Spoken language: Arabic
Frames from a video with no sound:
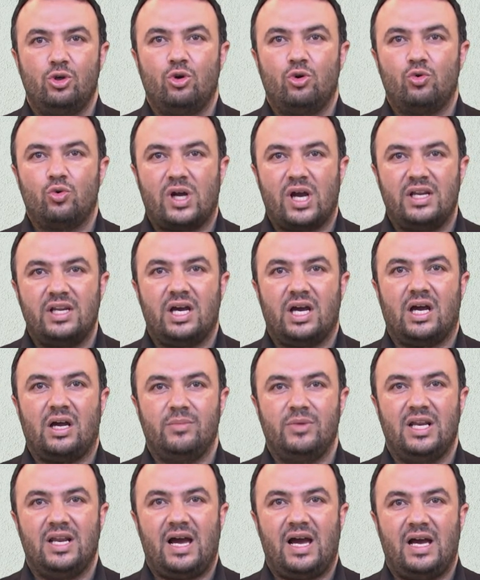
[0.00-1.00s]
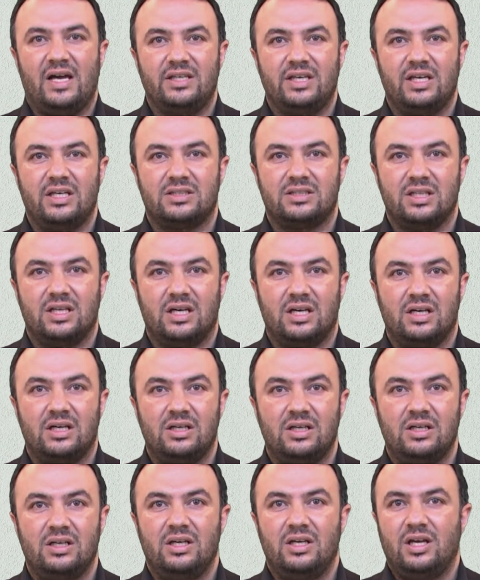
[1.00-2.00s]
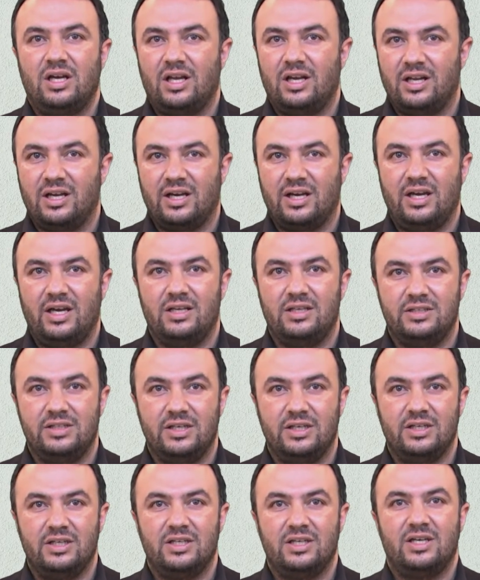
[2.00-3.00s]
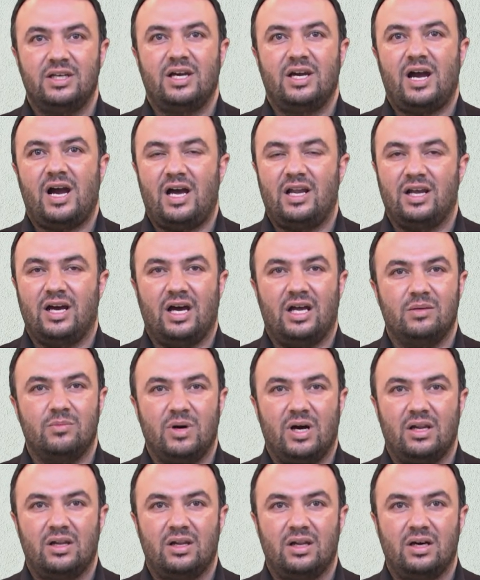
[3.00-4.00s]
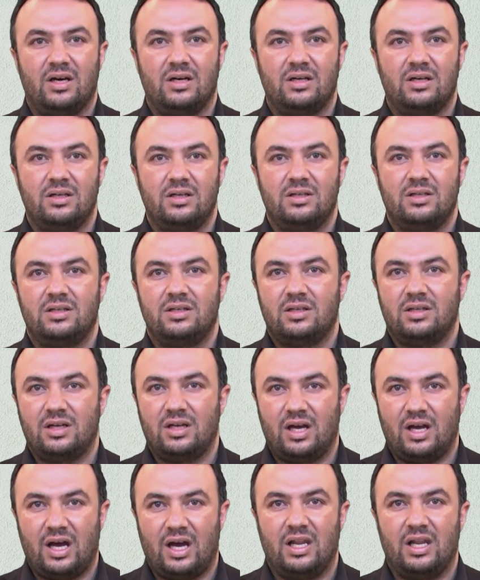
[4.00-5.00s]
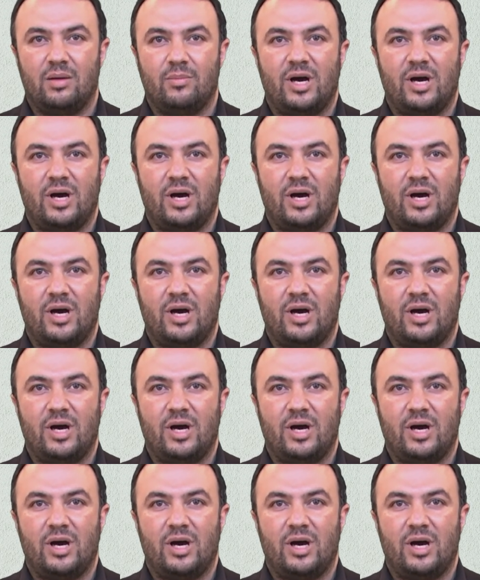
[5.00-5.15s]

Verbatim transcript: وكنعمة لحياتنا الغالية على قلب الله الله